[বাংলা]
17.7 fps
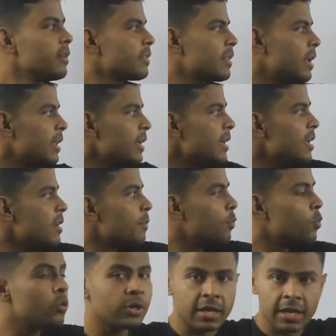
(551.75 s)
তাহলে
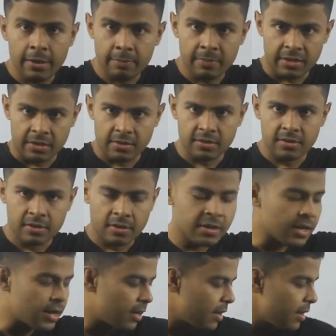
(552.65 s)
ইনপুট এ বি
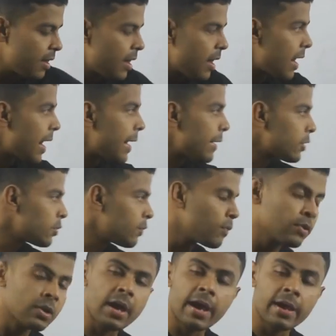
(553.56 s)
ক্লিয়ার আয়ত
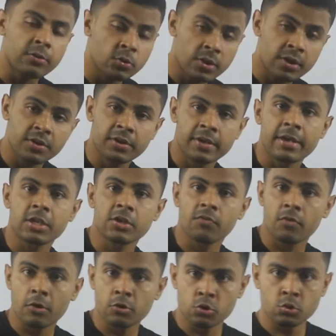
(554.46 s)
আয়তক্ষেত্রের
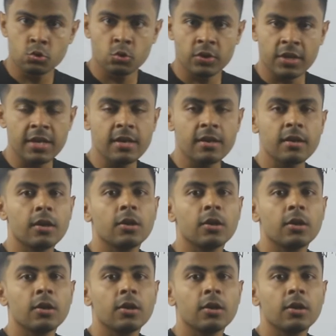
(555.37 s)
ক্ষেত্রফল সূত্র কি